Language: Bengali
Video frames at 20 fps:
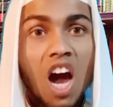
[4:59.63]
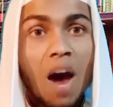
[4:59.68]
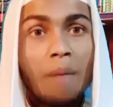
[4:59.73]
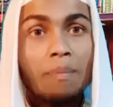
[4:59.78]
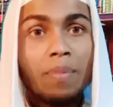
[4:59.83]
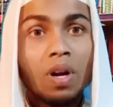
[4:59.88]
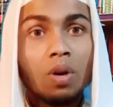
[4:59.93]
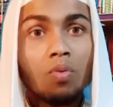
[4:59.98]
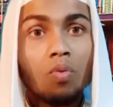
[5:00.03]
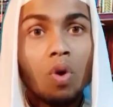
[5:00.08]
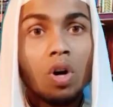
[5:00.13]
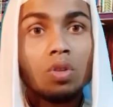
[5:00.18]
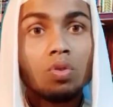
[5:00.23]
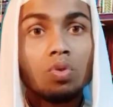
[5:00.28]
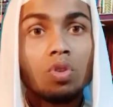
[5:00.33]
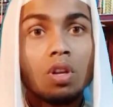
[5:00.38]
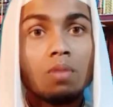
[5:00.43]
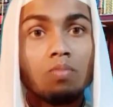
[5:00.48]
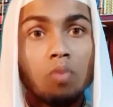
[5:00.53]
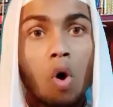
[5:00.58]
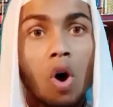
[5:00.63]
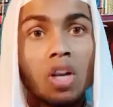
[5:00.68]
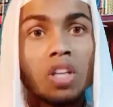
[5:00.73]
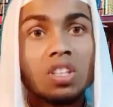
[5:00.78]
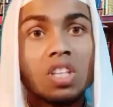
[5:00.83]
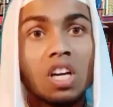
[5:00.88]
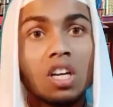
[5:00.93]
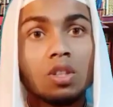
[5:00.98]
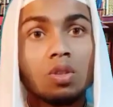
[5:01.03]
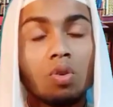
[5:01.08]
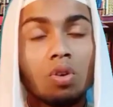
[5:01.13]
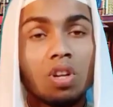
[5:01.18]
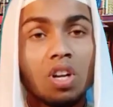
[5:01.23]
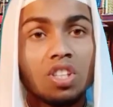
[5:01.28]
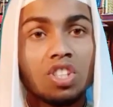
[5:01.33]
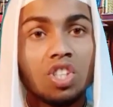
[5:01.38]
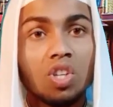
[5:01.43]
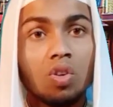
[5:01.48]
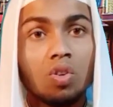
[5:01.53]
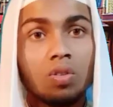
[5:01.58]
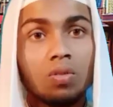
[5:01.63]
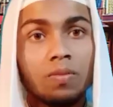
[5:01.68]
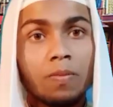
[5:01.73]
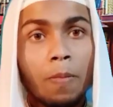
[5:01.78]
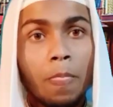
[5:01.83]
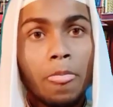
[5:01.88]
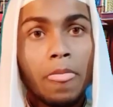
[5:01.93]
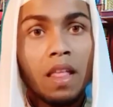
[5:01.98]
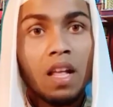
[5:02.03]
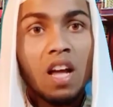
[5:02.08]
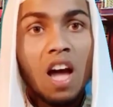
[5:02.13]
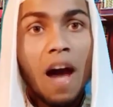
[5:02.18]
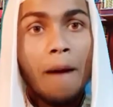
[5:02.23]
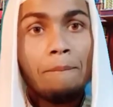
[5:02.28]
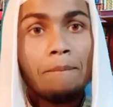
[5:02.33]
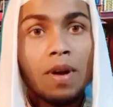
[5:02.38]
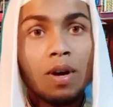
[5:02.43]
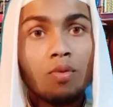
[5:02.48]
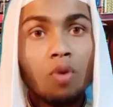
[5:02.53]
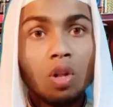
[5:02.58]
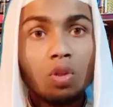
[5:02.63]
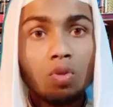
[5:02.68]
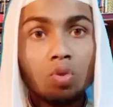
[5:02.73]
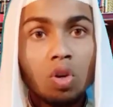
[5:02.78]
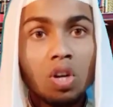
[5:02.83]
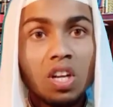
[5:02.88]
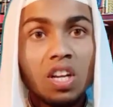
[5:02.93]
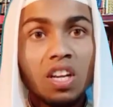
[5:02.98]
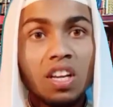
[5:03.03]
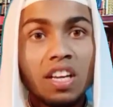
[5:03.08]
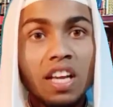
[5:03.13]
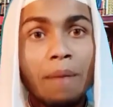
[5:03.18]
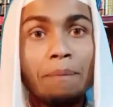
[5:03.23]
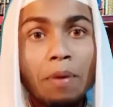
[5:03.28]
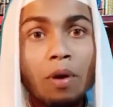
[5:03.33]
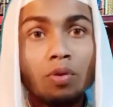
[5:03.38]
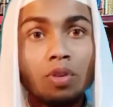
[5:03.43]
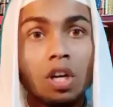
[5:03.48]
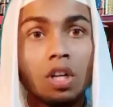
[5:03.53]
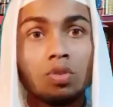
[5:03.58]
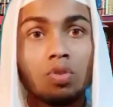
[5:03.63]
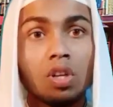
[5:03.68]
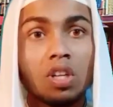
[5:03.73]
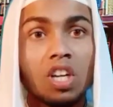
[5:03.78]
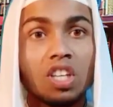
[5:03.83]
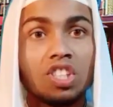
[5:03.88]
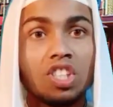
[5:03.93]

আপনার অন্তরে ভয় থাকা দরকার ছিল আপনার অন্তর কেঁপে ওঠার দরকার